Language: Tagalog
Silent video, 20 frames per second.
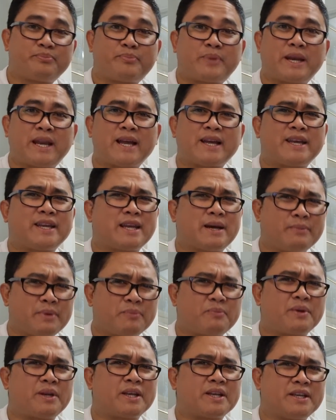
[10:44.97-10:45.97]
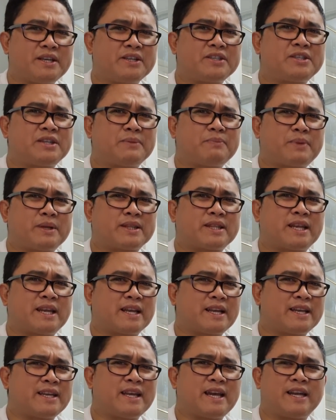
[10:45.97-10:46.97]
Palagi namin pinag-iisipan
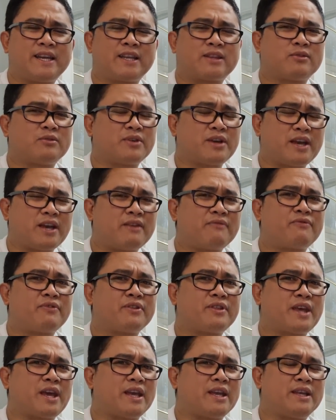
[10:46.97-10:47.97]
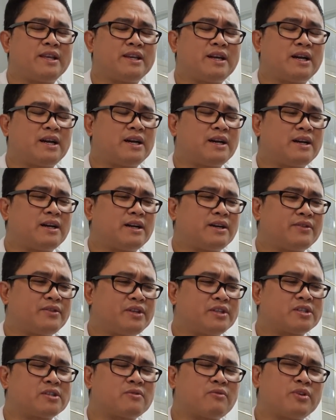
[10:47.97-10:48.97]
talaga ni Hana to every day. Uh,
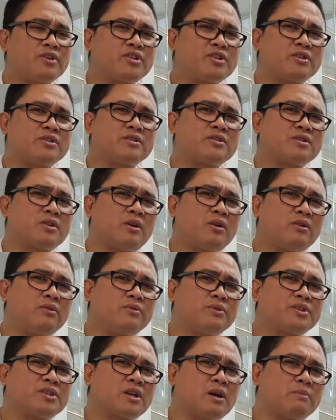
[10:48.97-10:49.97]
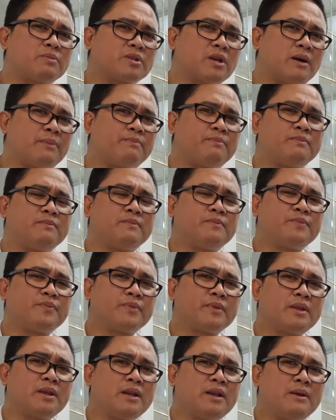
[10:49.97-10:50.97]
these questions always comes up.
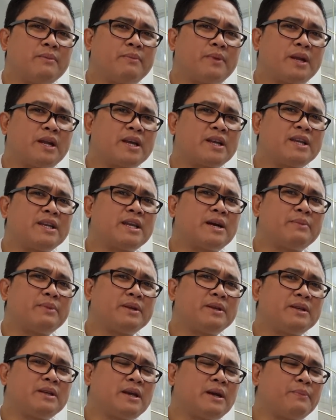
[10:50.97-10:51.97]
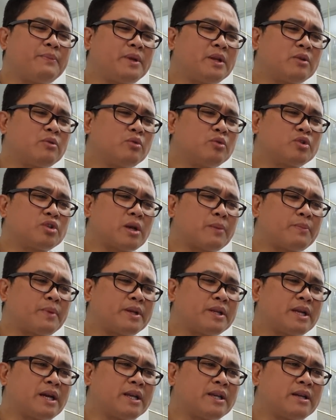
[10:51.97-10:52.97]
Palagi naming uh,
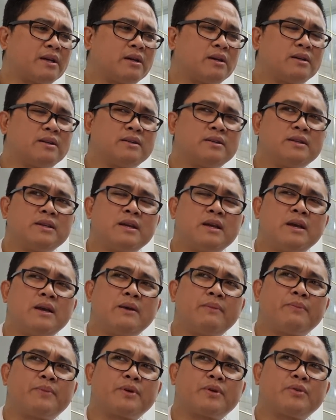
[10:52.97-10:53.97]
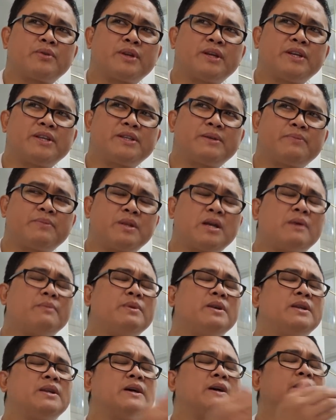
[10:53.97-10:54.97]
pinag-uusapan ni Hana. Pero naisip
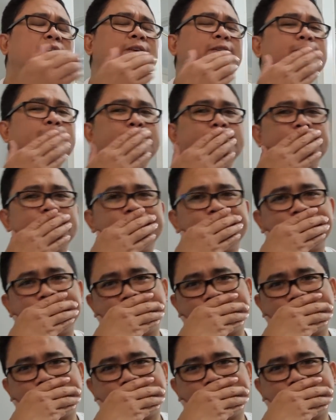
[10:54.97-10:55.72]
namin na um,